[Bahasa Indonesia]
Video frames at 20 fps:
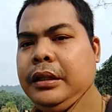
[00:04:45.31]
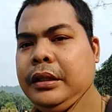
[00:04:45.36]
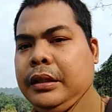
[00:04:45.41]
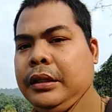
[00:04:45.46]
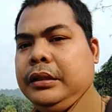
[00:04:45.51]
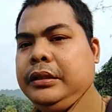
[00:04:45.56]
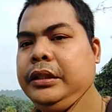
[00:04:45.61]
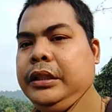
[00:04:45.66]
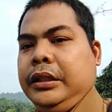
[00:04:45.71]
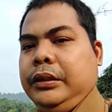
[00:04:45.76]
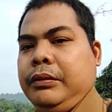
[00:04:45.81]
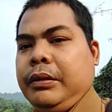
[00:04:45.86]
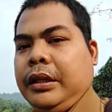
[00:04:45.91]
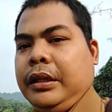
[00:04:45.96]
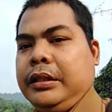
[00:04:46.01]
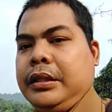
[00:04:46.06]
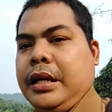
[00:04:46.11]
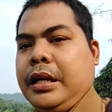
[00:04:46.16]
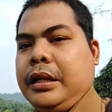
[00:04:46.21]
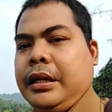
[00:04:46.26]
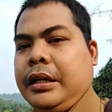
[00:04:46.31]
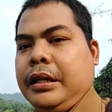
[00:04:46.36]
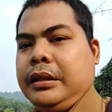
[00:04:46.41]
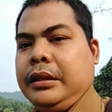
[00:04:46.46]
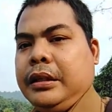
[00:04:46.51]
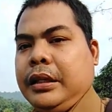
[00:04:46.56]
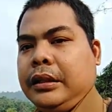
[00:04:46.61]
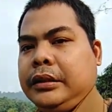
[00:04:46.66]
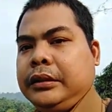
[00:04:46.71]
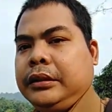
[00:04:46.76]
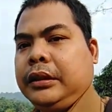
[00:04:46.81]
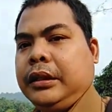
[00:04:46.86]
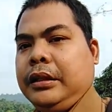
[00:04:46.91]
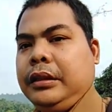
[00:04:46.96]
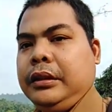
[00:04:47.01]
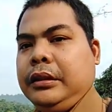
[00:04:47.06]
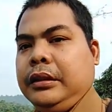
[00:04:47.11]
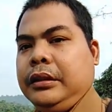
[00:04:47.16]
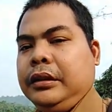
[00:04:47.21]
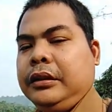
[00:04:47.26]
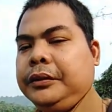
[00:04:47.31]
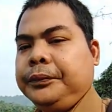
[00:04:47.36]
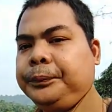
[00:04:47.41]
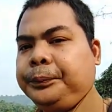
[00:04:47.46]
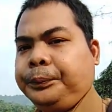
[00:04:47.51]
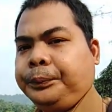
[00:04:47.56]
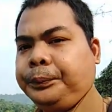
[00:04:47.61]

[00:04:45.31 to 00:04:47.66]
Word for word: e, siswa jangan asal